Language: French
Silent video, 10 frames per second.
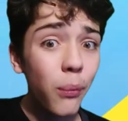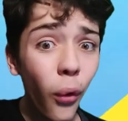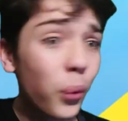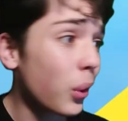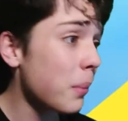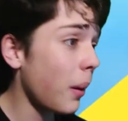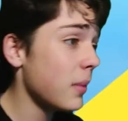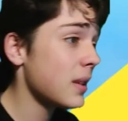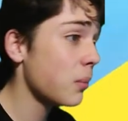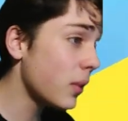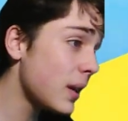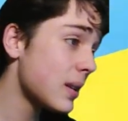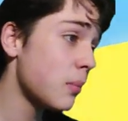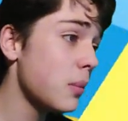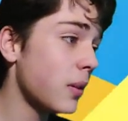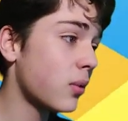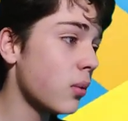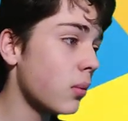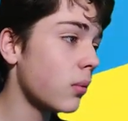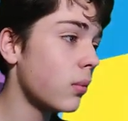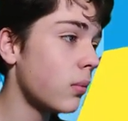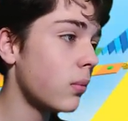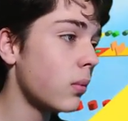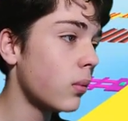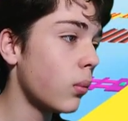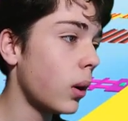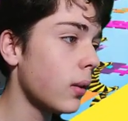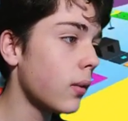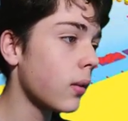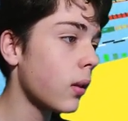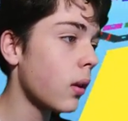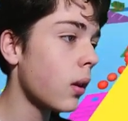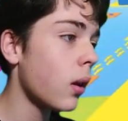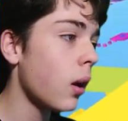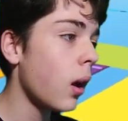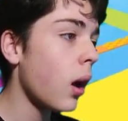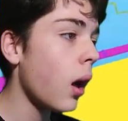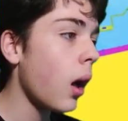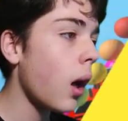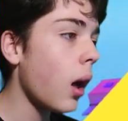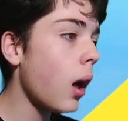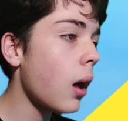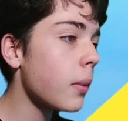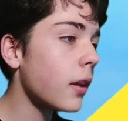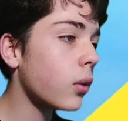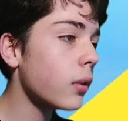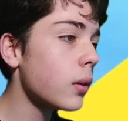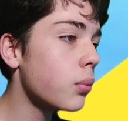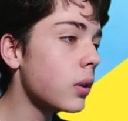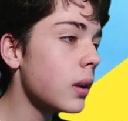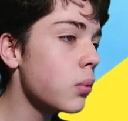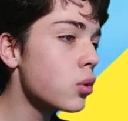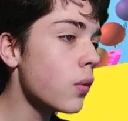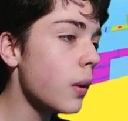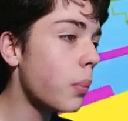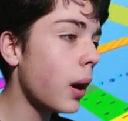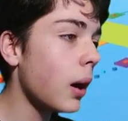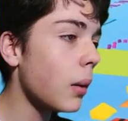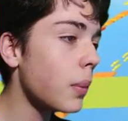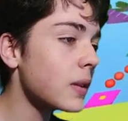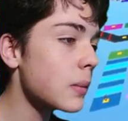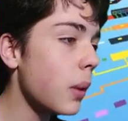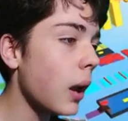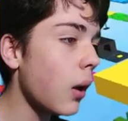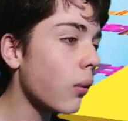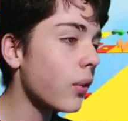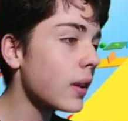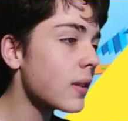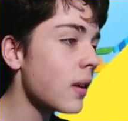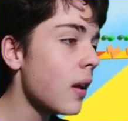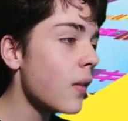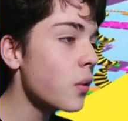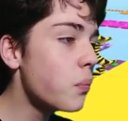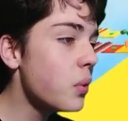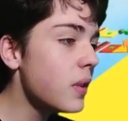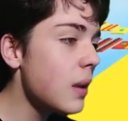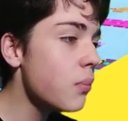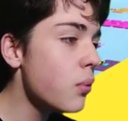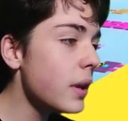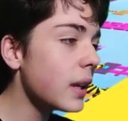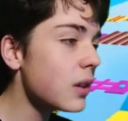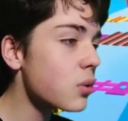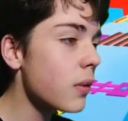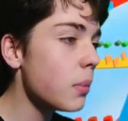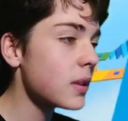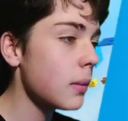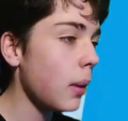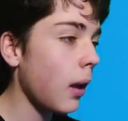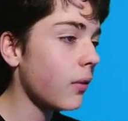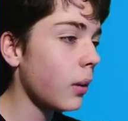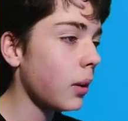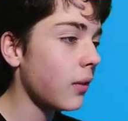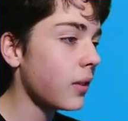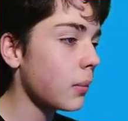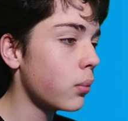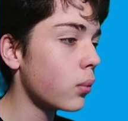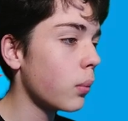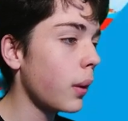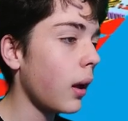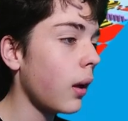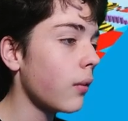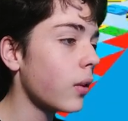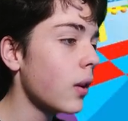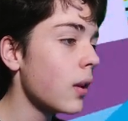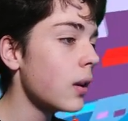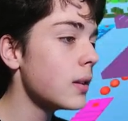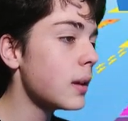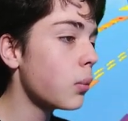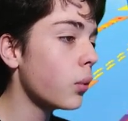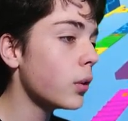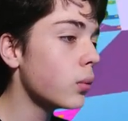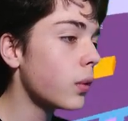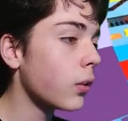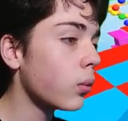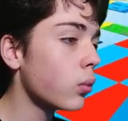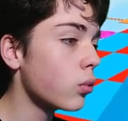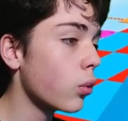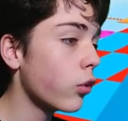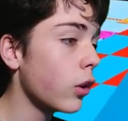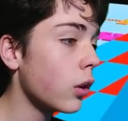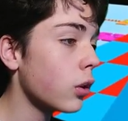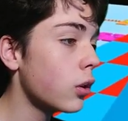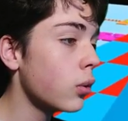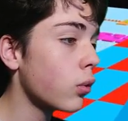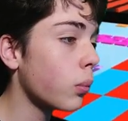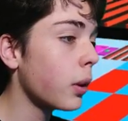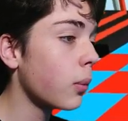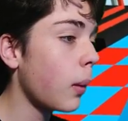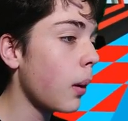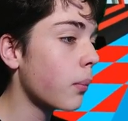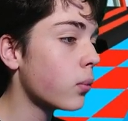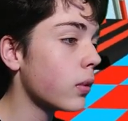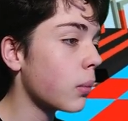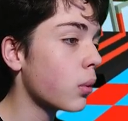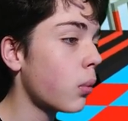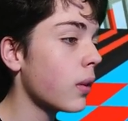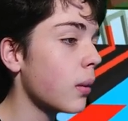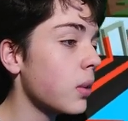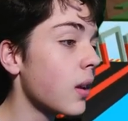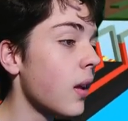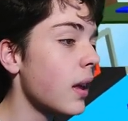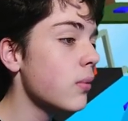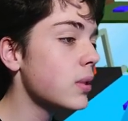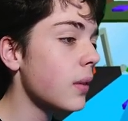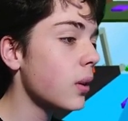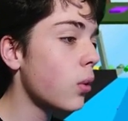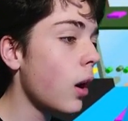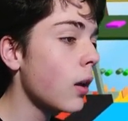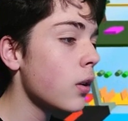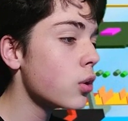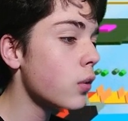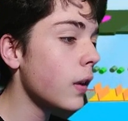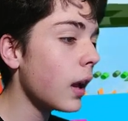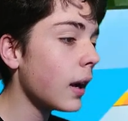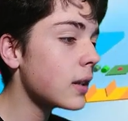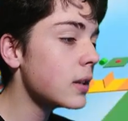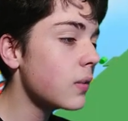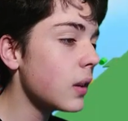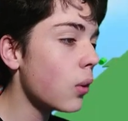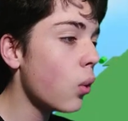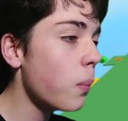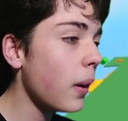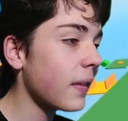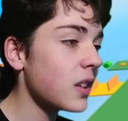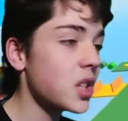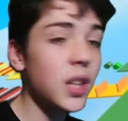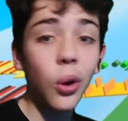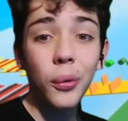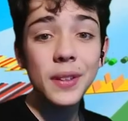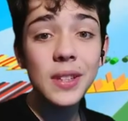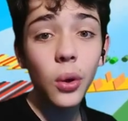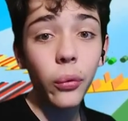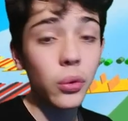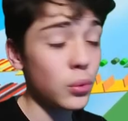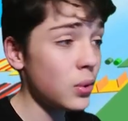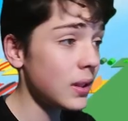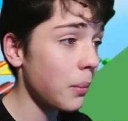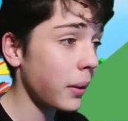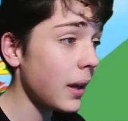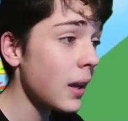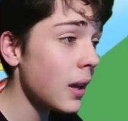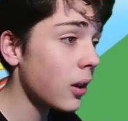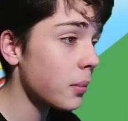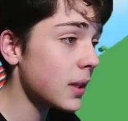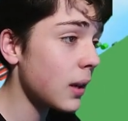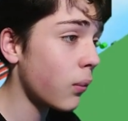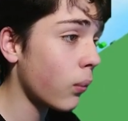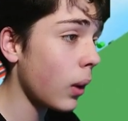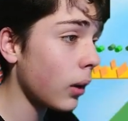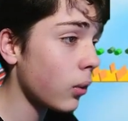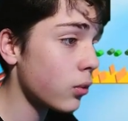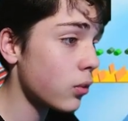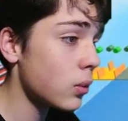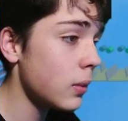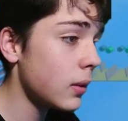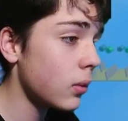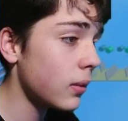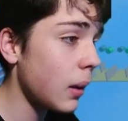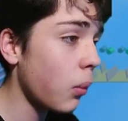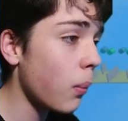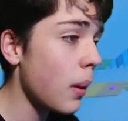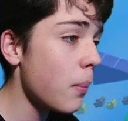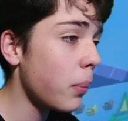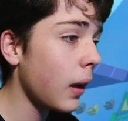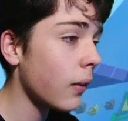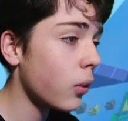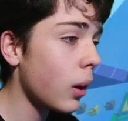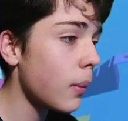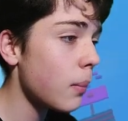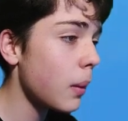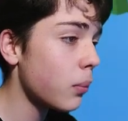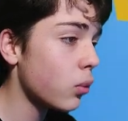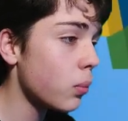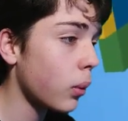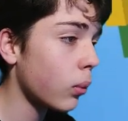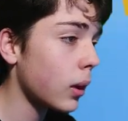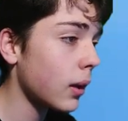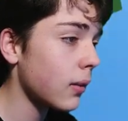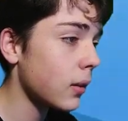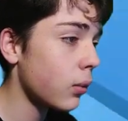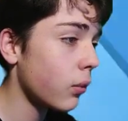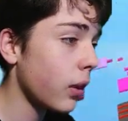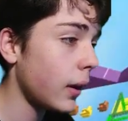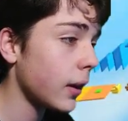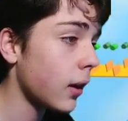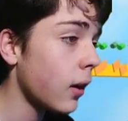me faire engueuler par mes abonnés les amis parce que... What ah mais attendez, depuis le début, je devais pas passer par là en fait. Depuis le début, les gars, je devais passer par là. Enfin bref, c'est plutôt pas grave. Les abonnés, de toute façon, je sais qu'ils ne sont pas dans ma map, tout simplement, les amis. Et vous savez quoi Je vais activer le partage d'écran Discord juste après. Comme ça, ils vont voir que je suis totalement même pas dans la même map qu'eux. Par contre, là, qu'est-ce qu'il faut faire, les gars